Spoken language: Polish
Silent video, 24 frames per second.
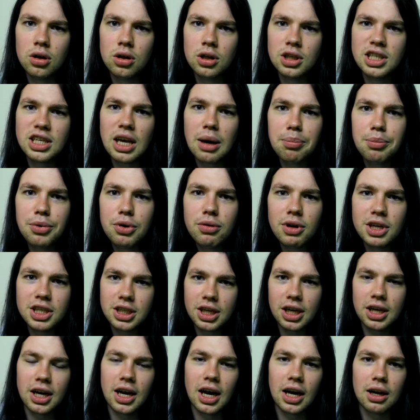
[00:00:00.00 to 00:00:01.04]
Zabiłeś
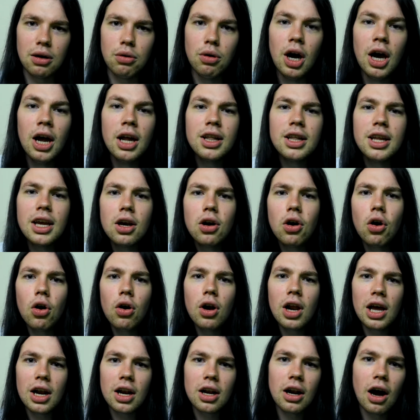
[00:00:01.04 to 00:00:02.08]
ten kanał. Ty
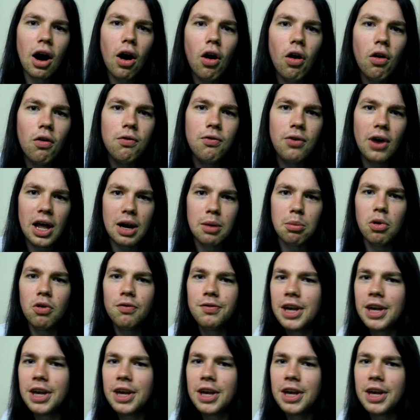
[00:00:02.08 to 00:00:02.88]
cholerna ofermo,